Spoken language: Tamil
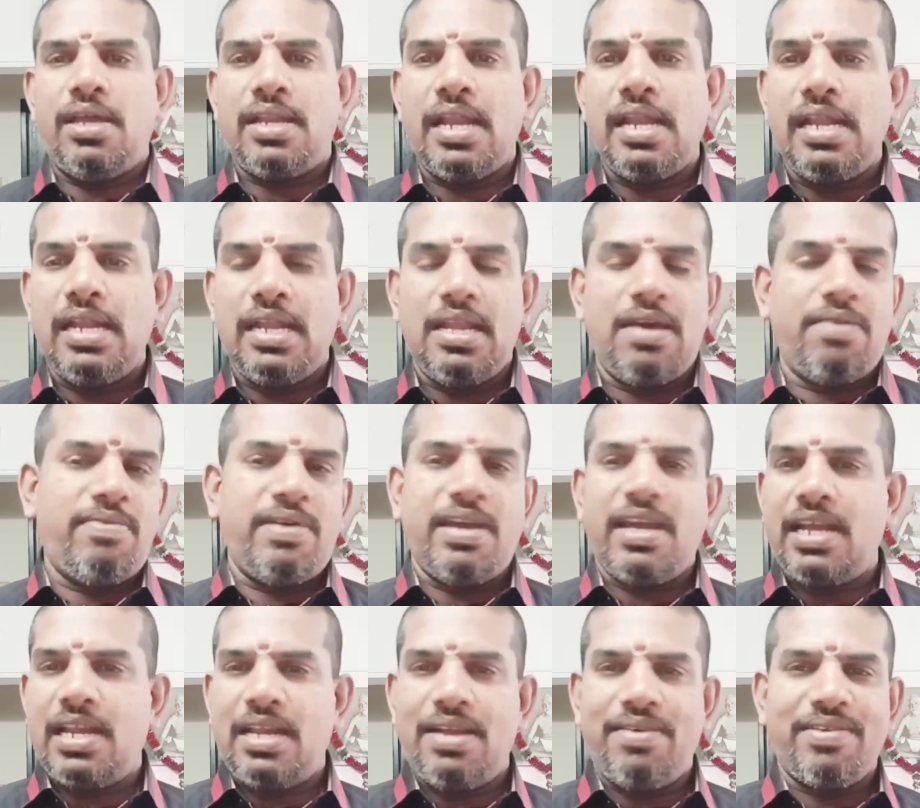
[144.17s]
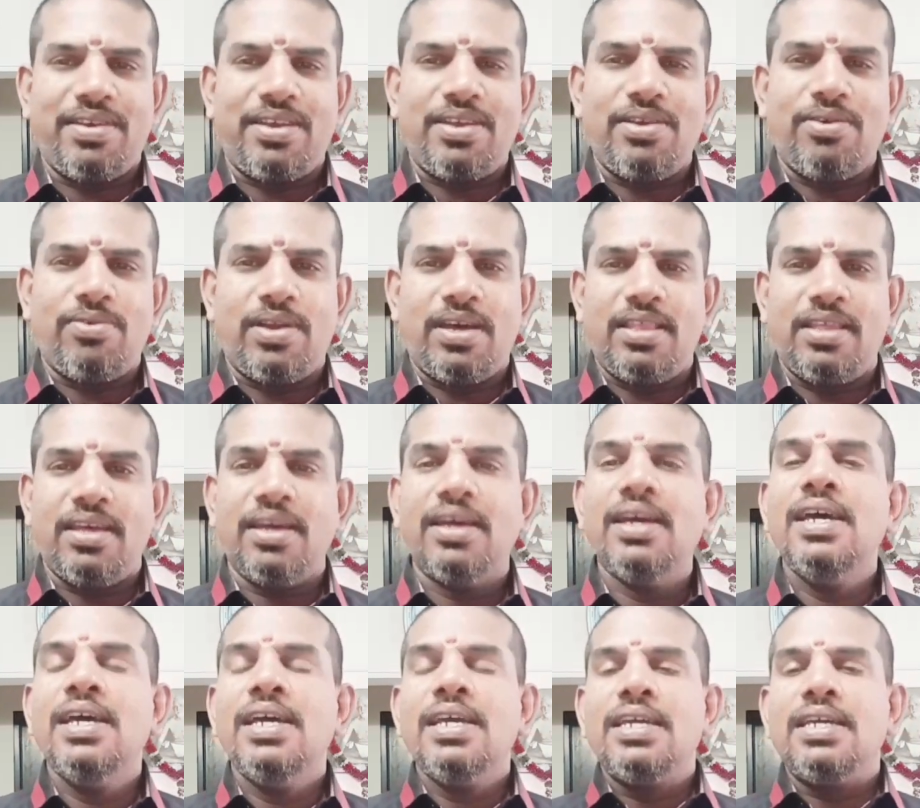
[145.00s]
நல்ல வேகலாம் வைக்கக்கூடாது
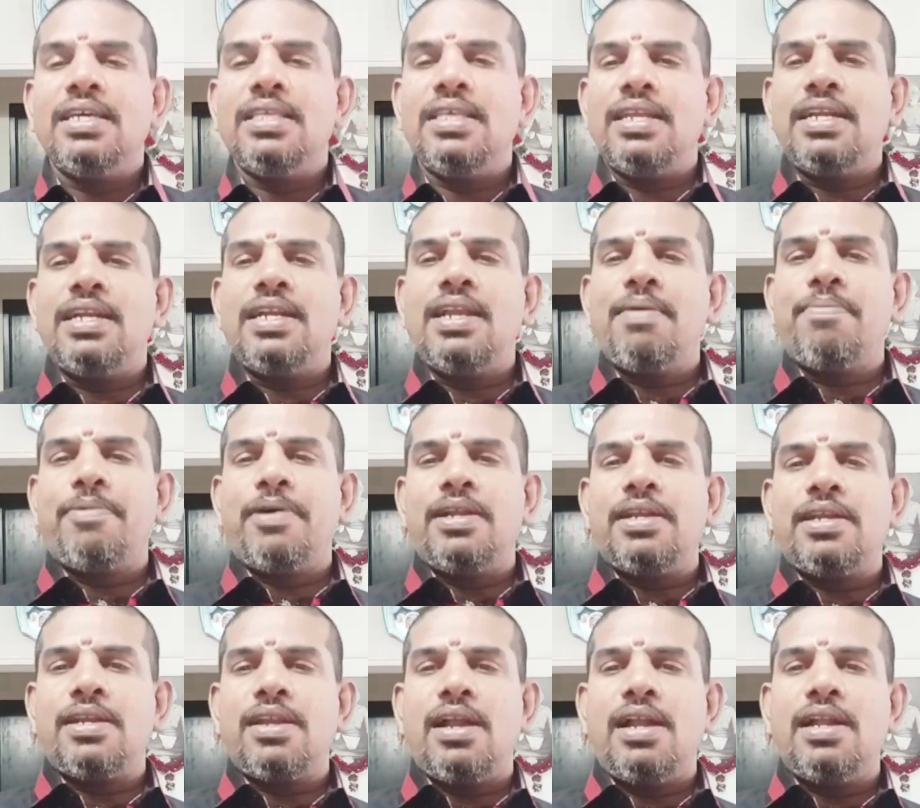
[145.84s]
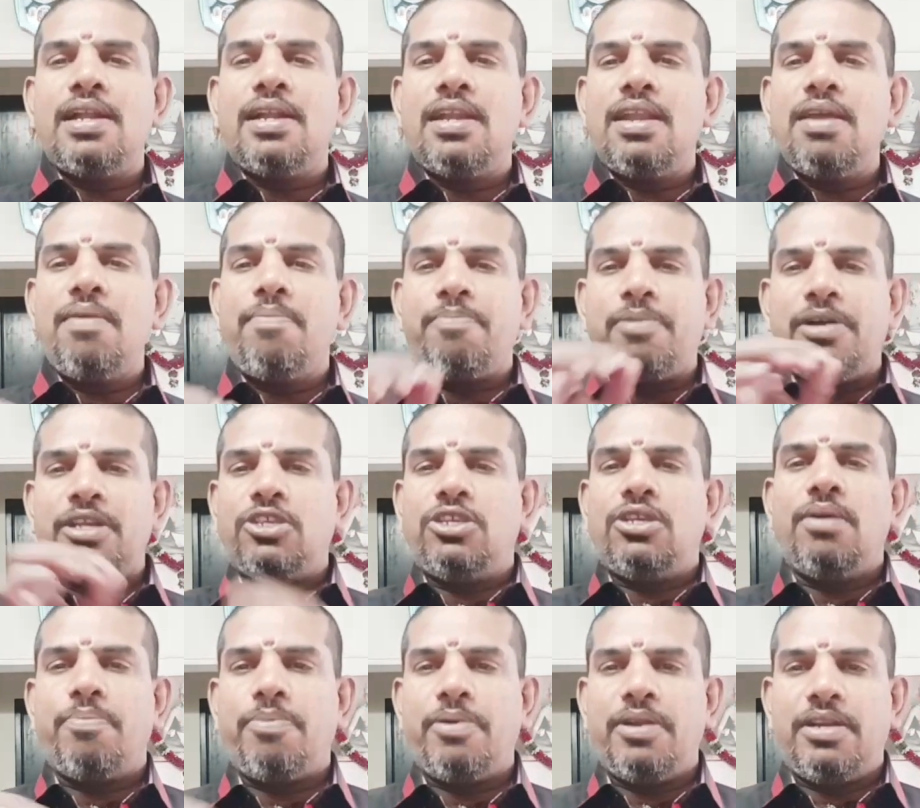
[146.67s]
இது என்னென்ன பண்ணுற ஆல்ரெடி
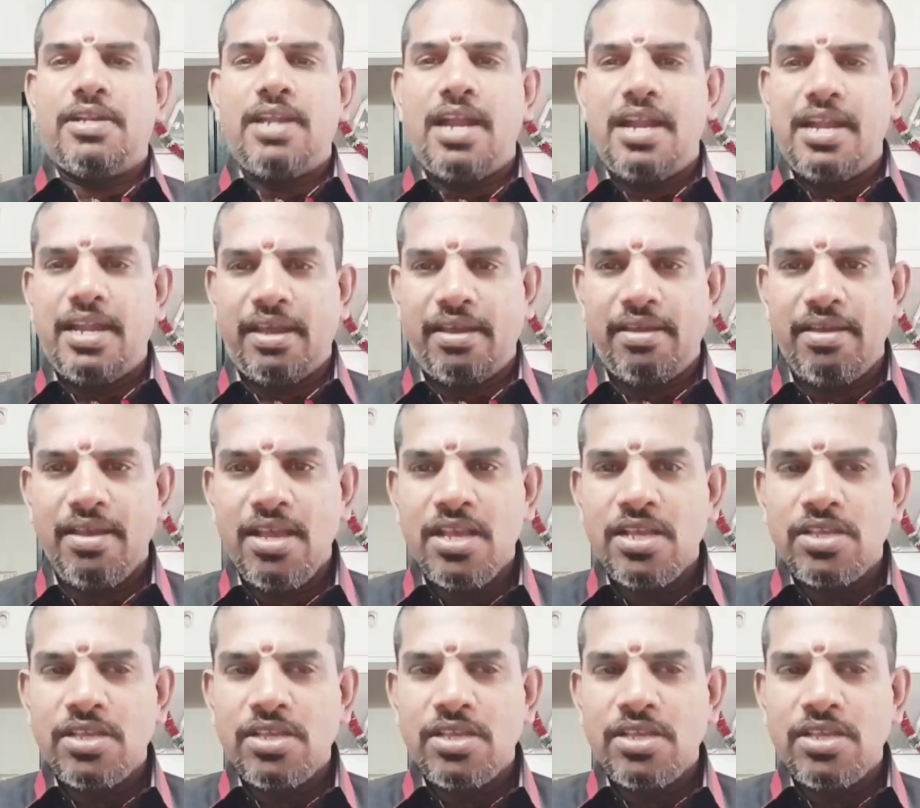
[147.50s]
பச்சை பட்டாணி